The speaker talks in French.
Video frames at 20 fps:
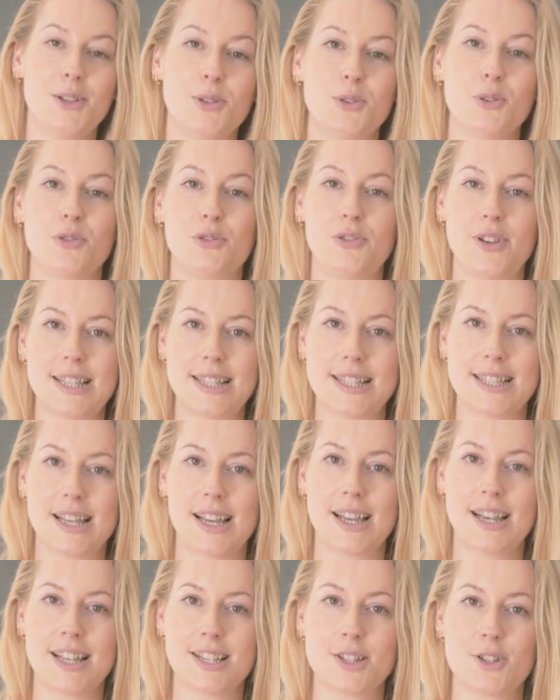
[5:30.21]
Donc faites
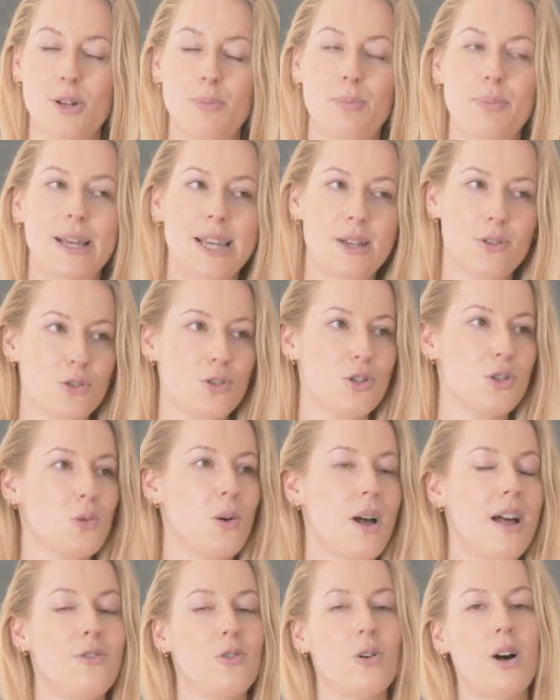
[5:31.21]
ça. La seule
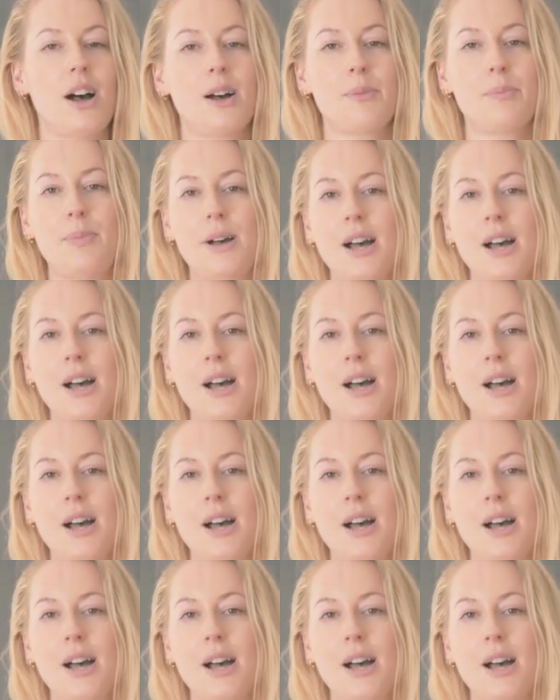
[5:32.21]
précaution à avoir